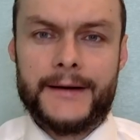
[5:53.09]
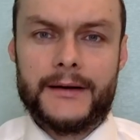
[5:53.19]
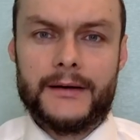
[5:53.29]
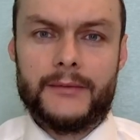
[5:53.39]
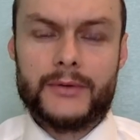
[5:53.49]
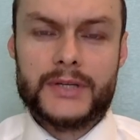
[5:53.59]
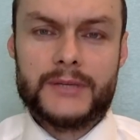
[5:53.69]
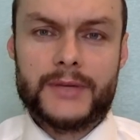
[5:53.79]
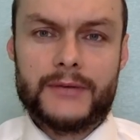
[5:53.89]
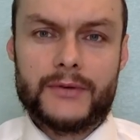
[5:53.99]
Э, после
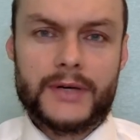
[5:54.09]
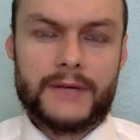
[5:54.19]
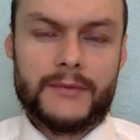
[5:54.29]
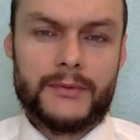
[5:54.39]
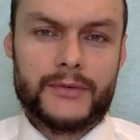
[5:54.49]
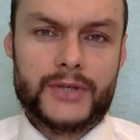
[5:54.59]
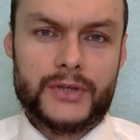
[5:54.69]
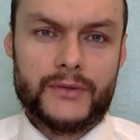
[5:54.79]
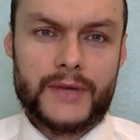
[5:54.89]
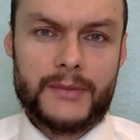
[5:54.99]
того, как вы получили
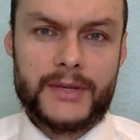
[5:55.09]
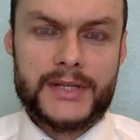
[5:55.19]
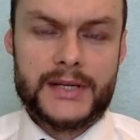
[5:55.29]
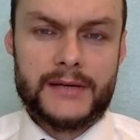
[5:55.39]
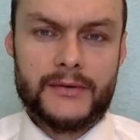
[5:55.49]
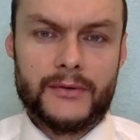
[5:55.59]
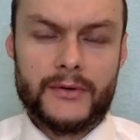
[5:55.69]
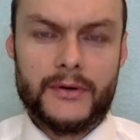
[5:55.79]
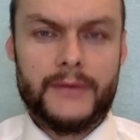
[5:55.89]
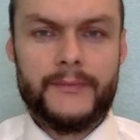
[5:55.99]
уведомление
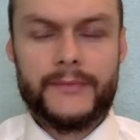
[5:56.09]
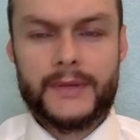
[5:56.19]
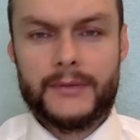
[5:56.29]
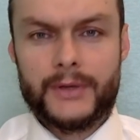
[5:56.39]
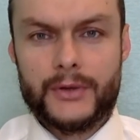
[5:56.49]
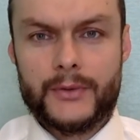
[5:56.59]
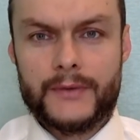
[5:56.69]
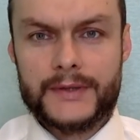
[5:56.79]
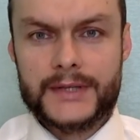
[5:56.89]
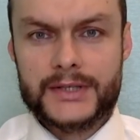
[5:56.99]
о э, приеме
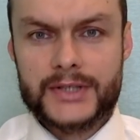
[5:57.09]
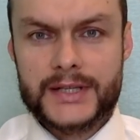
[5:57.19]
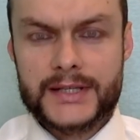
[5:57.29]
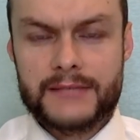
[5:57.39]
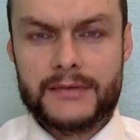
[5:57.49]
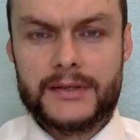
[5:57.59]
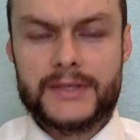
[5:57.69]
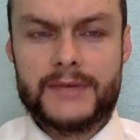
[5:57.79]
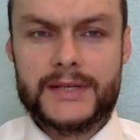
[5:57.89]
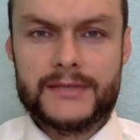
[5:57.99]
вас гражданства,
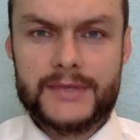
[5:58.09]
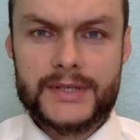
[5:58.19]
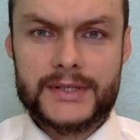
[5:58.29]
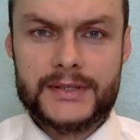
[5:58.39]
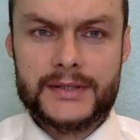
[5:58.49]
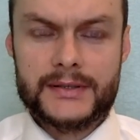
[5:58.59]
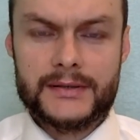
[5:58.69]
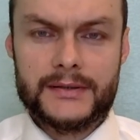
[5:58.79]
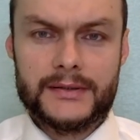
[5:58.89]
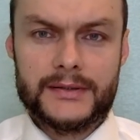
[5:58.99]
связывайтесь
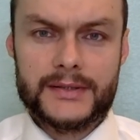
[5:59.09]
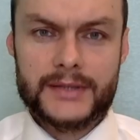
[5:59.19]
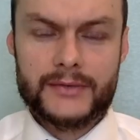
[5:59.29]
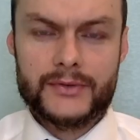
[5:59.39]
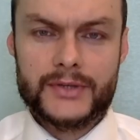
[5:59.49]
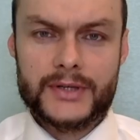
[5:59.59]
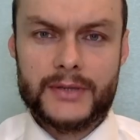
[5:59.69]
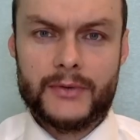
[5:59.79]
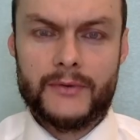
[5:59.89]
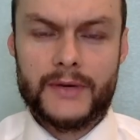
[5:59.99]
с
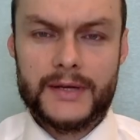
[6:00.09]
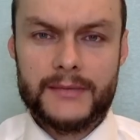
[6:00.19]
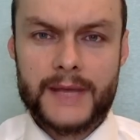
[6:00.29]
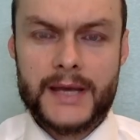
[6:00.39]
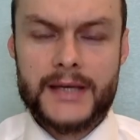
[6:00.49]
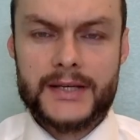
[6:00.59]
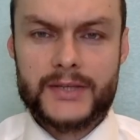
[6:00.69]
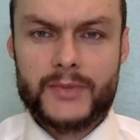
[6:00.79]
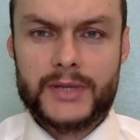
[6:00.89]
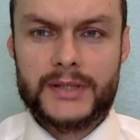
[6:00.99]
сотрудником ОВМ,
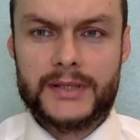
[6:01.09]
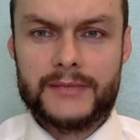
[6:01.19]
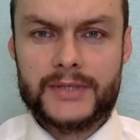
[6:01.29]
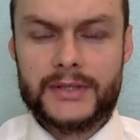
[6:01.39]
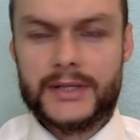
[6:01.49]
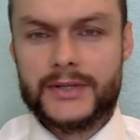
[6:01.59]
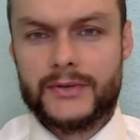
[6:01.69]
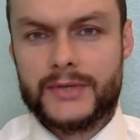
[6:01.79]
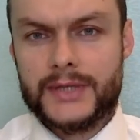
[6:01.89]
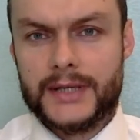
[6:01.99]
инспектором,
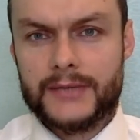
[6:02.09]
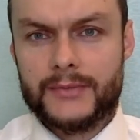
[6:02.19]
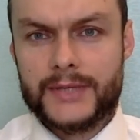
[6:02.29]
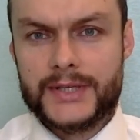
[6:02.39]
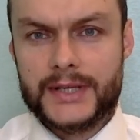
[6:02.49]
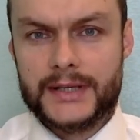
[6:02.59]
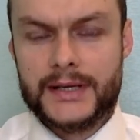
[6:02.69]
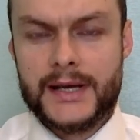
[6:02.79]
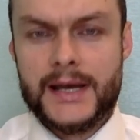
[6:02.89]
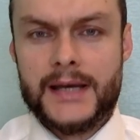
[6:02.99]
согласовывайте дату присяги.
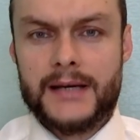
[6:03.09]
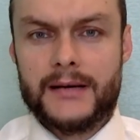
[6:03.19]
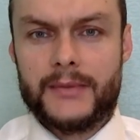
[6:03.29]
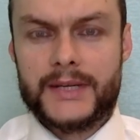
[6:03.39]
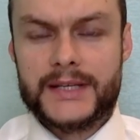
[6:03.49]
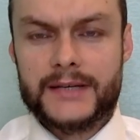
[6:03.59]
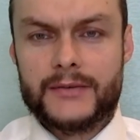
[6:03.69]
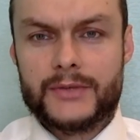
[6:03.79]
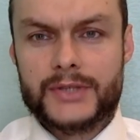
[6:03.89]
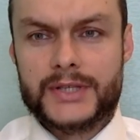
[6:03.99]
Присягу
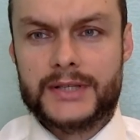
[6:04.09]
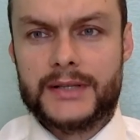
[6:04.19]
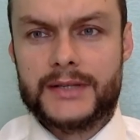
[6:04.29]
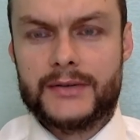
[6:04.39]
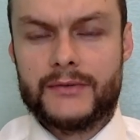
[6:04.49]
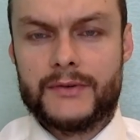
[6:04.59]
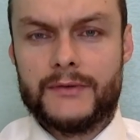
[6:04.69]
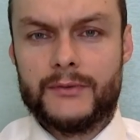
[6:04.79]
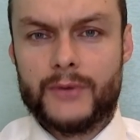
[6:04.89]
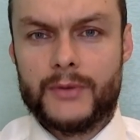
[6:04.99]
можно согласовывать в
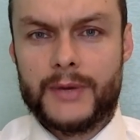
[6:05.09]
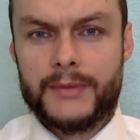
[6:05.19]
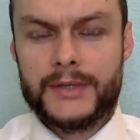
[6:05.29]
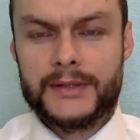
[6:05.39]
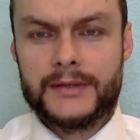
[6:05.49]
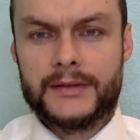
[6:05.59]
любой момент,